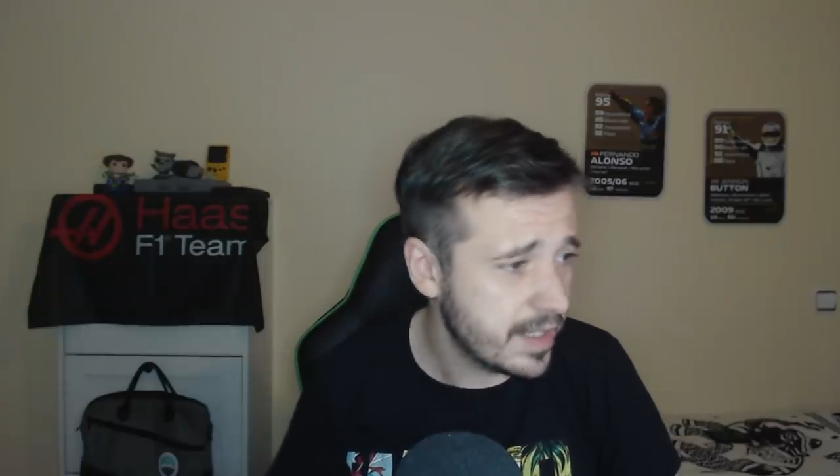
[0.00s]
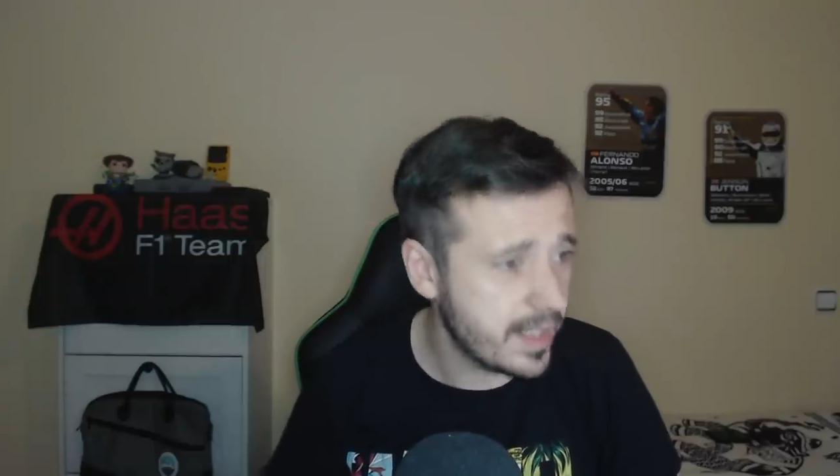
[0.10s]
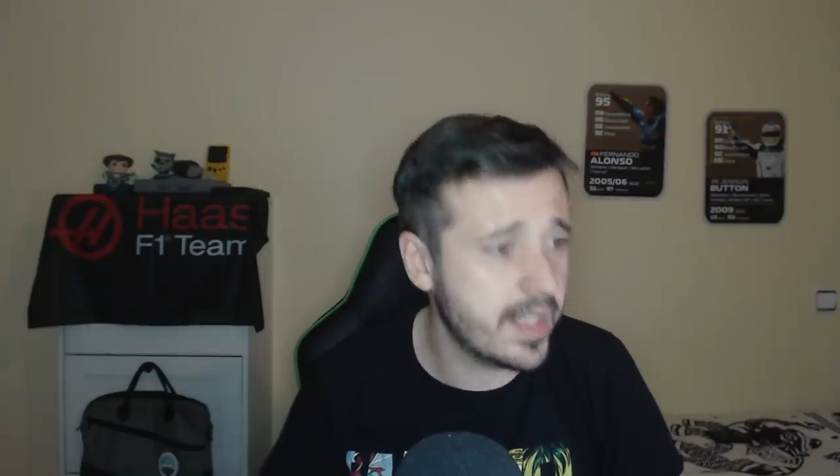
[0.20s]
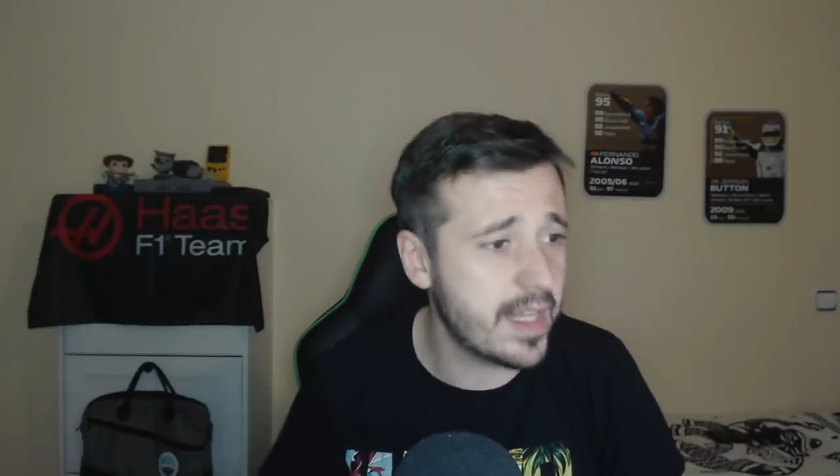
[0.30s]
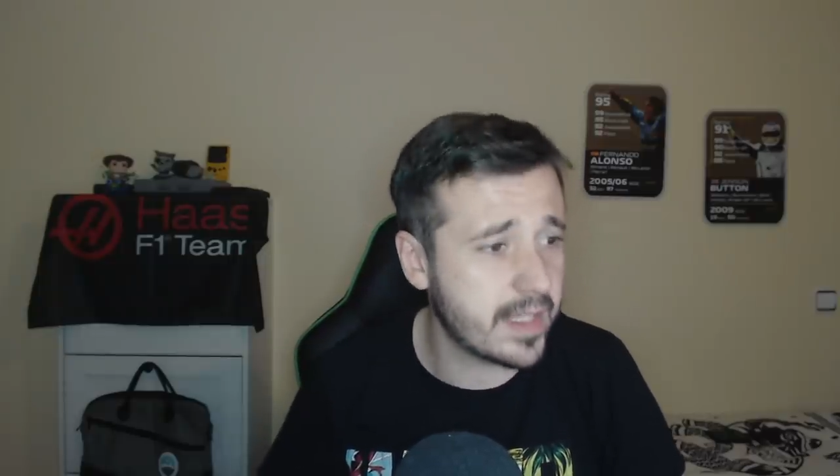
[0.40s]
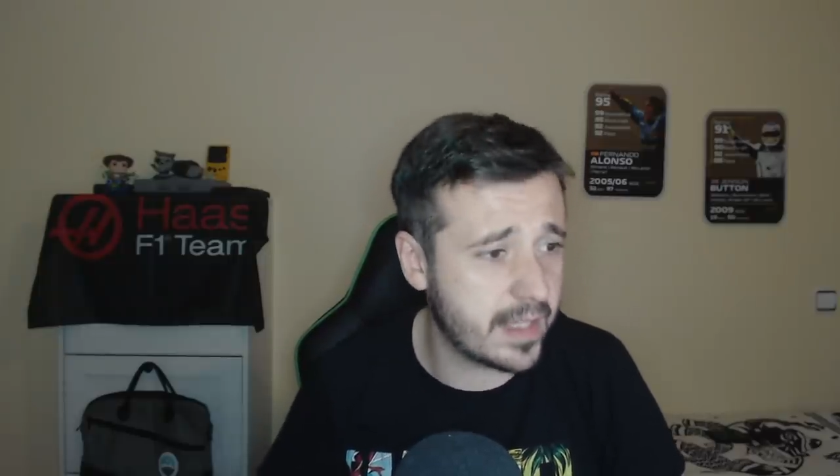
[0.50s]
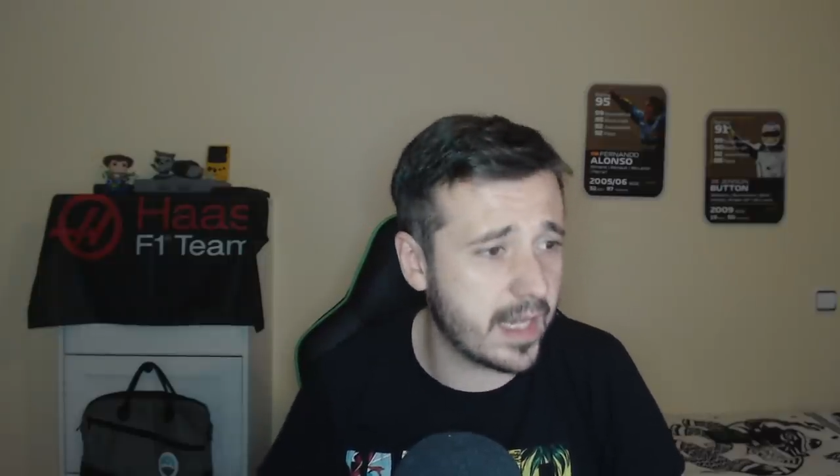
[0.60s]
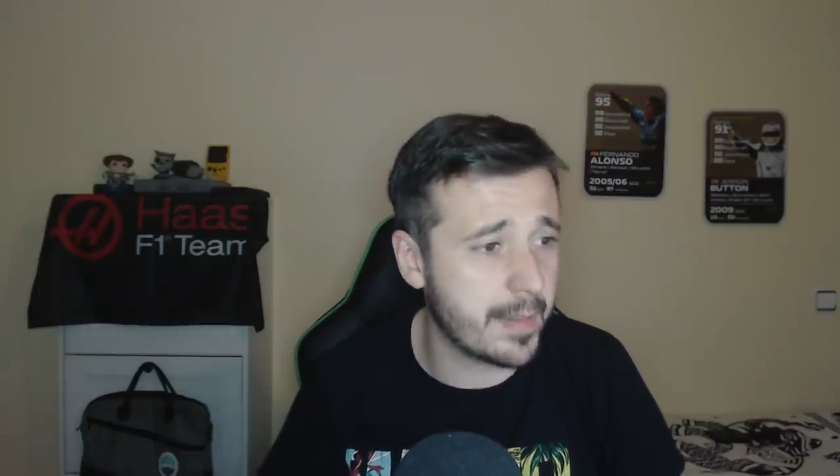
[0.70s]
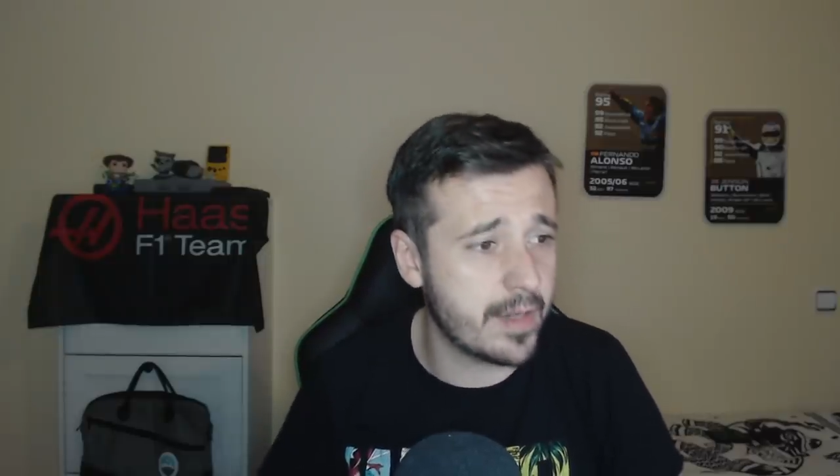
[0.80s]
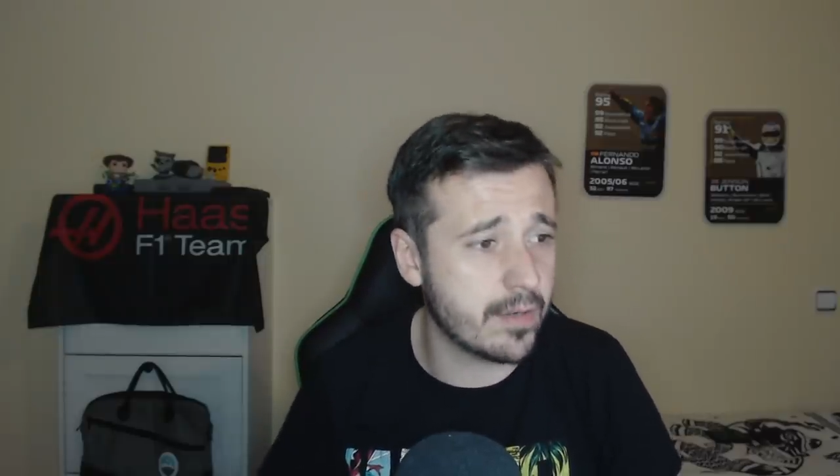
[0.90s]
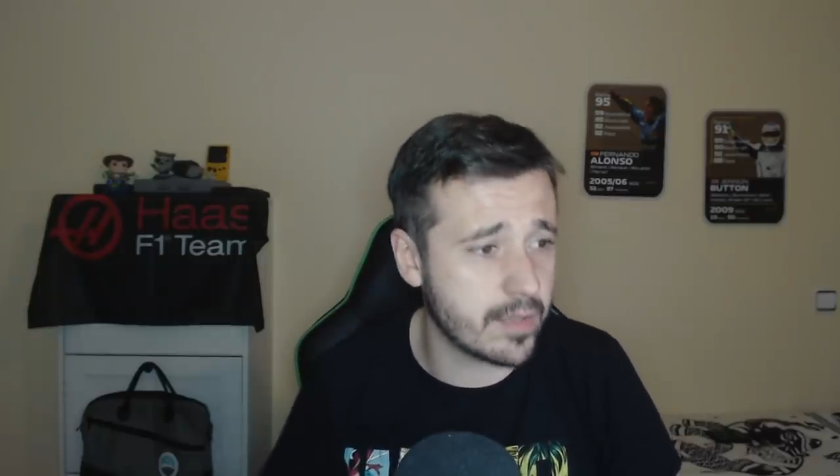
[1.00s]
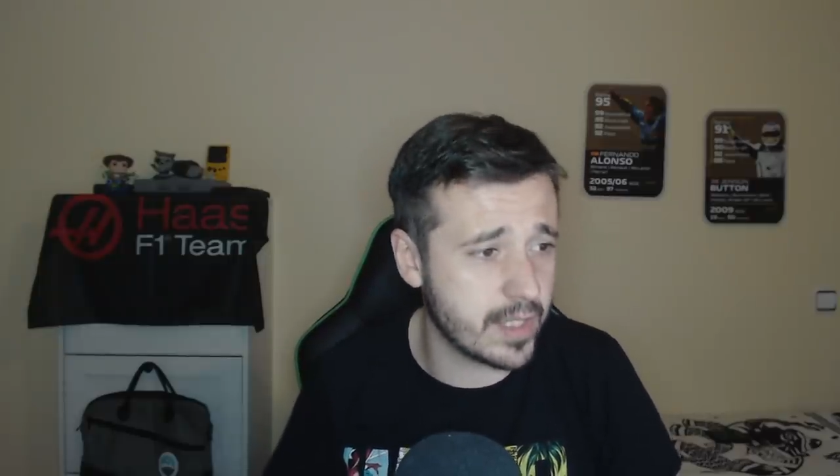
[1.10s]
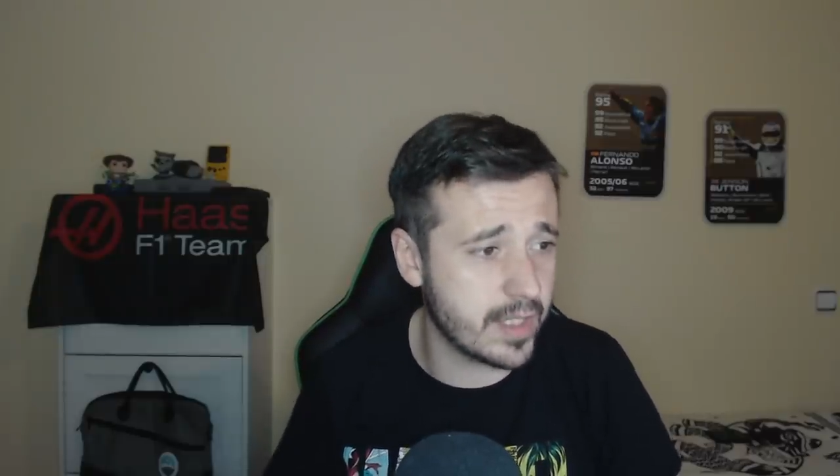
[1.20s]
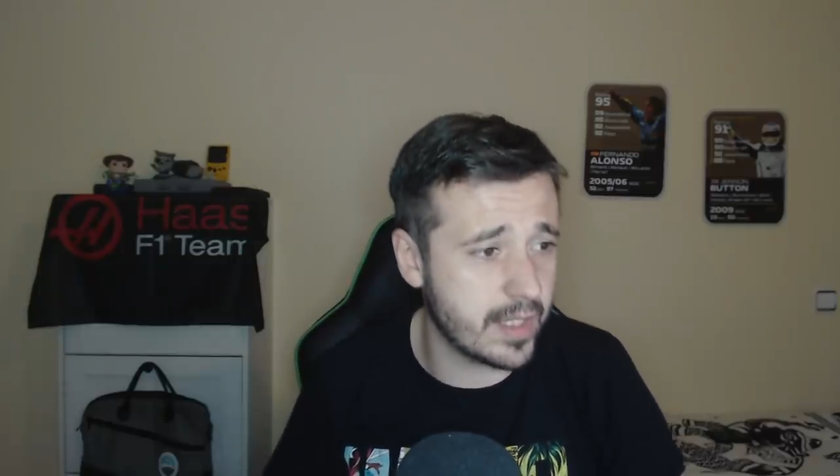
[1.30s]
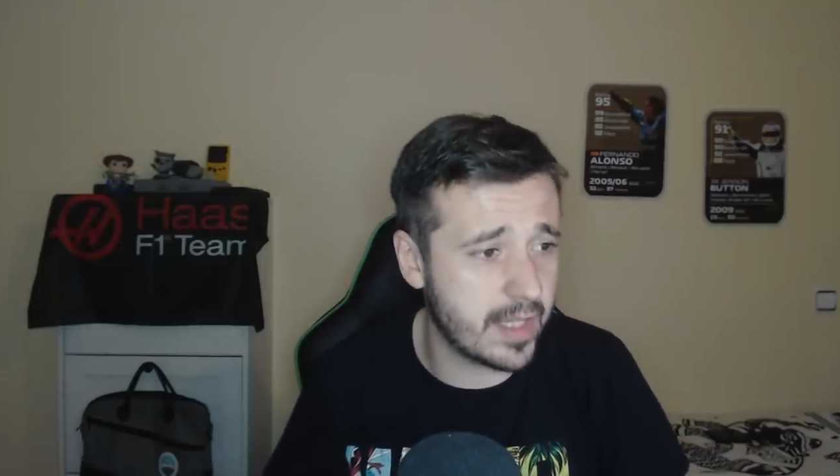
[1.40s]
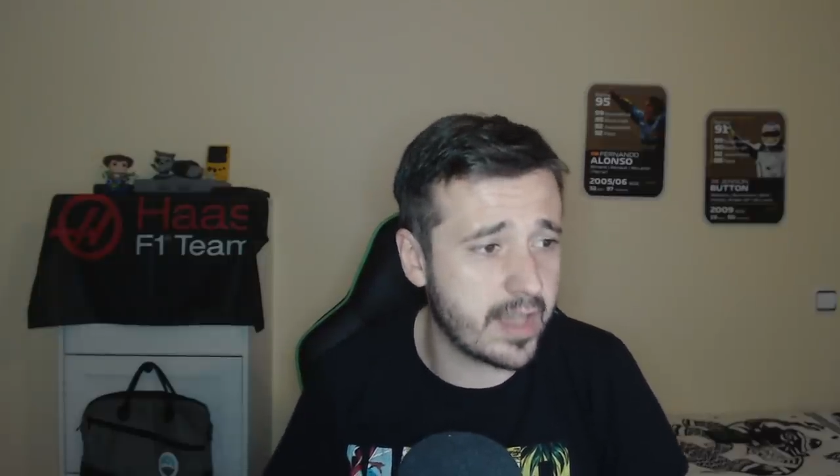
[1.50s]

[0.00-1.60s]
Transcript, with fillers: y ya está, amigos, y,